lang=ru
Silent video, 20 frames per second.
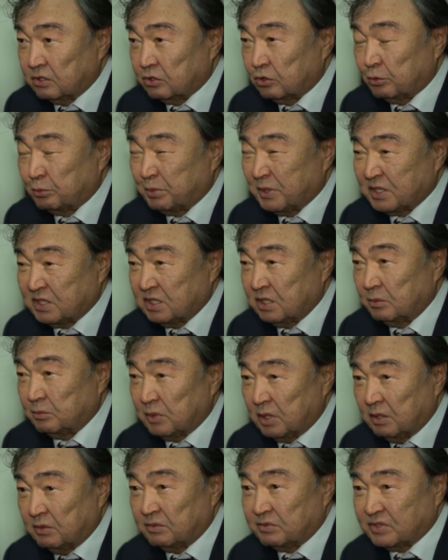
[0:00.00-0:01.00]
что
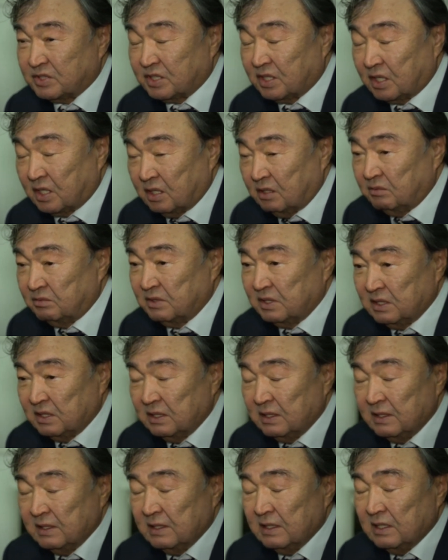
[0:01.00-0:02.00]
подземные взрывы
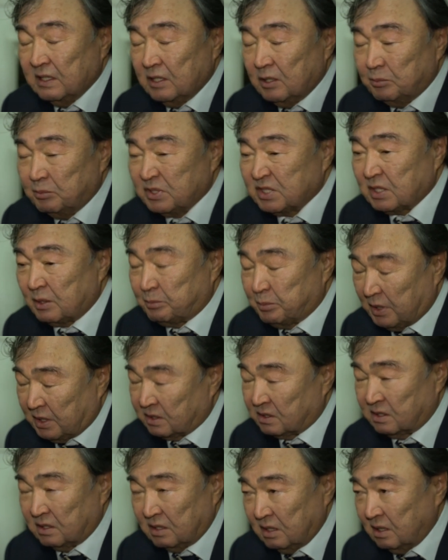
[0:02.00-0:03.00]

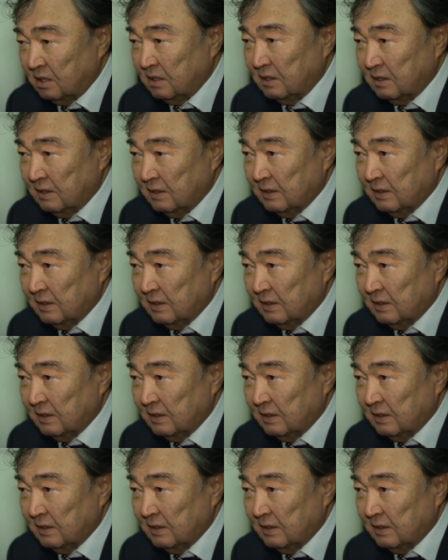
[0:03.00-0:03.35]
безопасны.